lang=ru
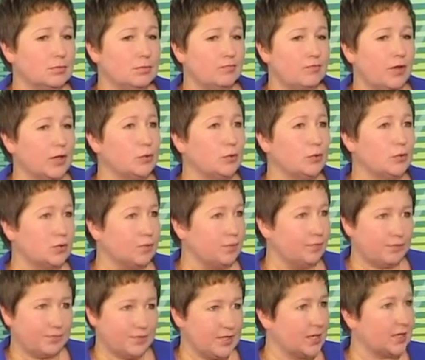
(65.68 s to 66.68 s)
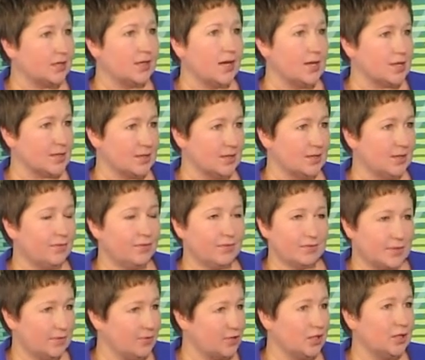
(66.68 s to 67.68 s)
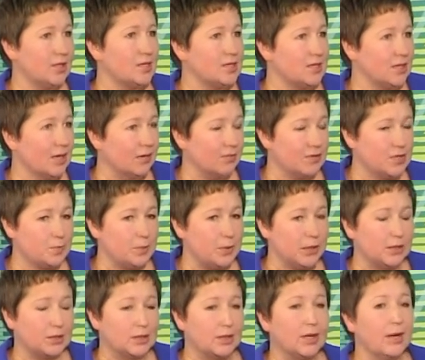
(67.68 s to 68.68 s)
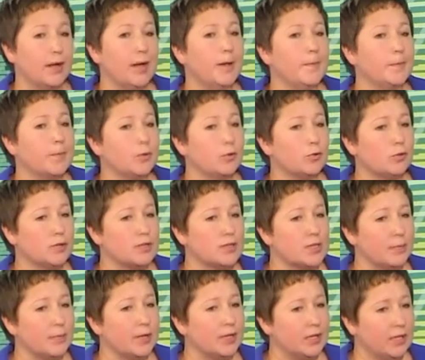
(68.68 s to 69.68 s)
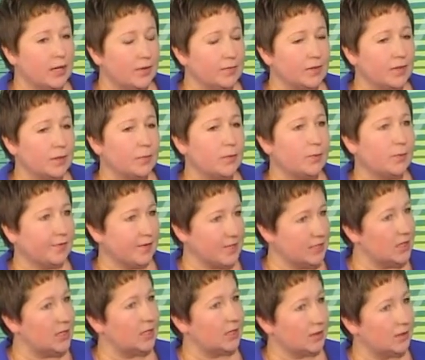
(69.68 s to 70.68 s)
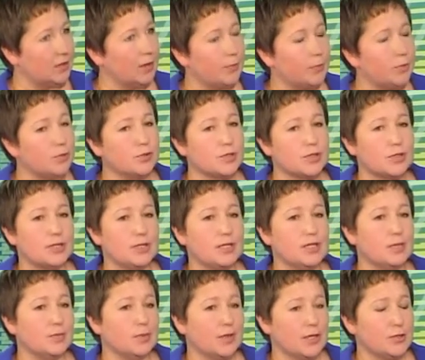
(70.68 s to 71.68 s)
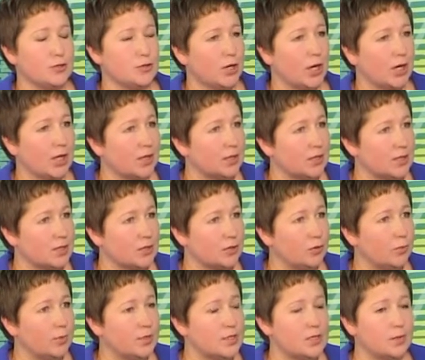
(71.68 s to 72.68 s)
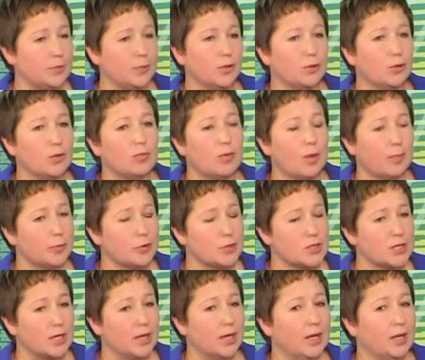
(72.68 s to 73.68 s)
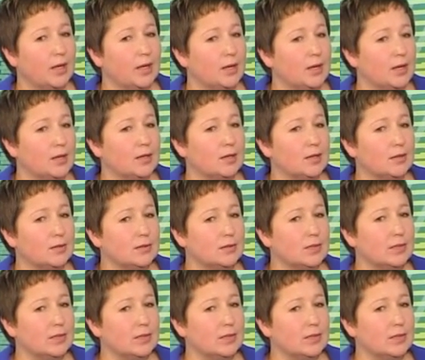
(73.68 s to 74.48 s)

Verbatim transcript: э, волнует всех нас, да, совершенно одинаковый спектр. Но самое главное, мы проводили опрос среди молодежи Архангельской области, по итогам опроса э,